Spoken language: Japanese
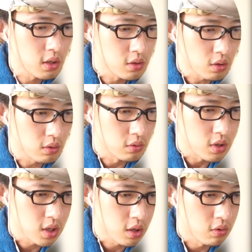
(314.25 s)
けるぞってこと
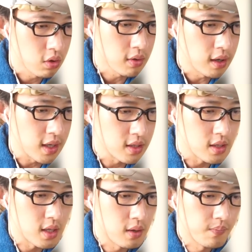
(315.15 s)
ですね。これよくあるやつ
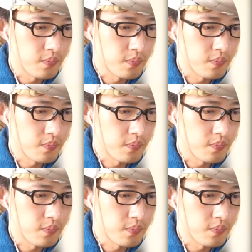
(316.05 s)
ですね。